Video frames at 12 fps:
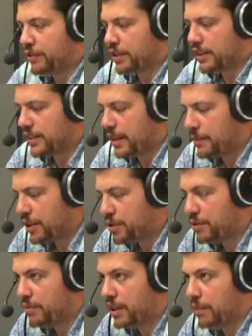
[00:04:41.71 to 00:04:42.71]
Вот самое,
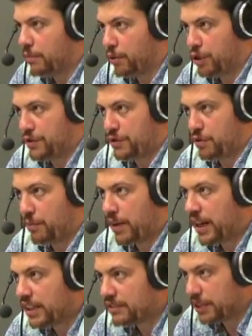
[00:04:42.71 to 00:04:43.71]
что меня больше всего
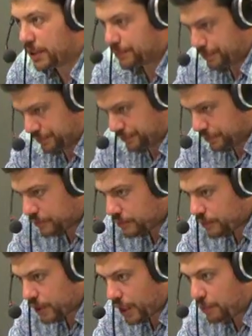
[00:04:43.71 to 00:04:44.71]
порадовало,
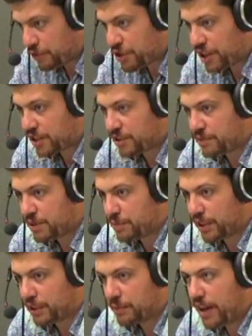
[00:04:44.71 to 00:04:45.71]
по вчерашним
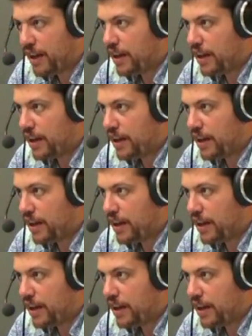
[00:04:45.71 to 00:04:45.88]
дебатам